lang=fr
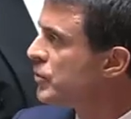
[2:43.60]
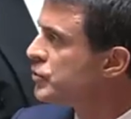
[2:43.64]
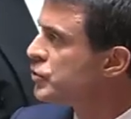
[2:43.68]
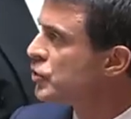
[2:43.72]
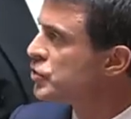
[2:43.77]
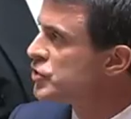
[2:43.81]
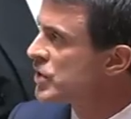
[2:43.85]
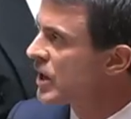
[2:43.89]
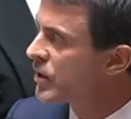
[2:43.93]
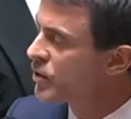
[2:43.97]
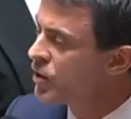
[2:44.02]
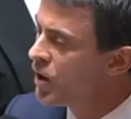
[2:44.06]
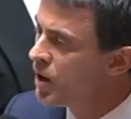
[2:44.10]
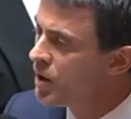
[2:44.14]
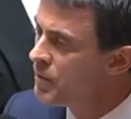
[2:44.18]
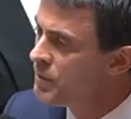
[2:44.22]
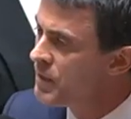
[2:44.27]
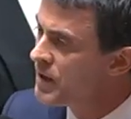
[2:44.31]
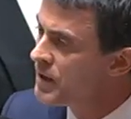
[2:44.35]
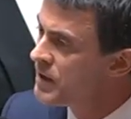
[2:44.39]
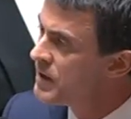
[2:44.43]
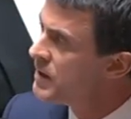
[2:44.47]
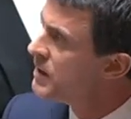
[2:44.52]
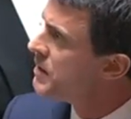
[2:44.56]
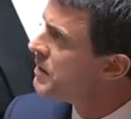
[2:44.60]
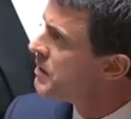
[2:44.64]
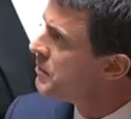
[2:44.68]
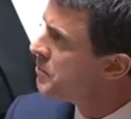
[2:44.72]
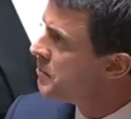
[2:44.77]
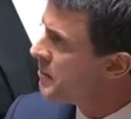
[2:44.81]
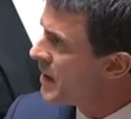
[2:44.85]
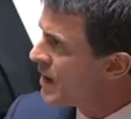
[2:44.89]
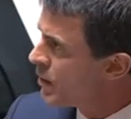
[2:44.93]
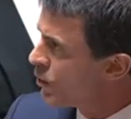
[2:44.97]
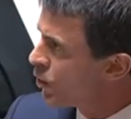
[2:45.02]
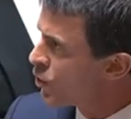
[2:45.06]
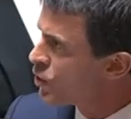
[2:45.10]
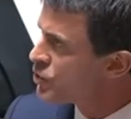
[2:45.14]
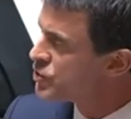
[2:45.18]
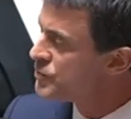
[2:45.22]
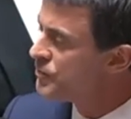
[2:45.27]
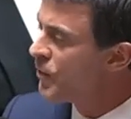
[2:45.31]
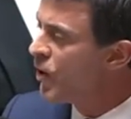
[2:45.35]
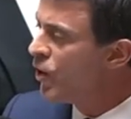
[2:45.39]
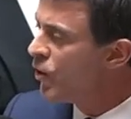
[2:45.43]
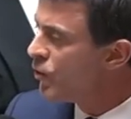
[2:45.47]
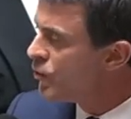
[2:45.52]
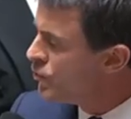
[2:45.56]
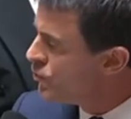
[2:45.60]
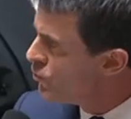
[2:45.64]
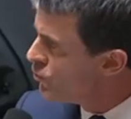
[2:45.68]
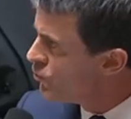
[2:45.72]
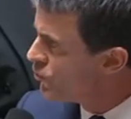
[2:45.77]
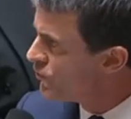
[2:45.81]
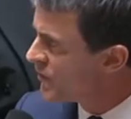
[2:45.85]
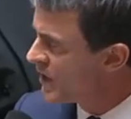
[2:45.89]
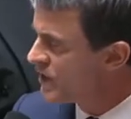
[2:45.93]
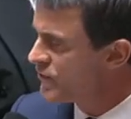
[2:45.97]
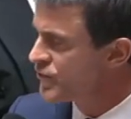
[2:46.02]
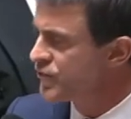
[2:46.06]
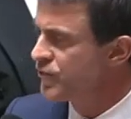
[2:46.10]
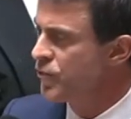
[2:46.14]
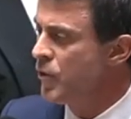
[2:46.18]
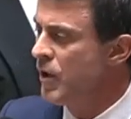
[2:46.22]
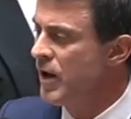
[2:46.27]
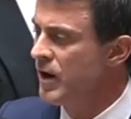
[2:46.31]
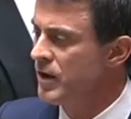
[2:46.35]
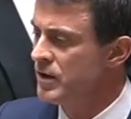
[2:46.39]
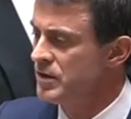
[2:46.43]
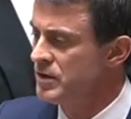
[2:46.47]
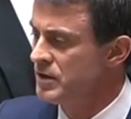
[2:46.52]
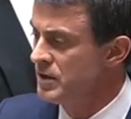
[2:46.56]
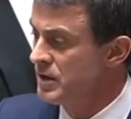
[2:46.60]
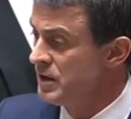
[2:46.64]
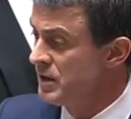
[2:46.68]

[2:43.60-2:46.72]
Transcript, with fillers: Monsieur Jacob, malheureusement, une nouvelle fois,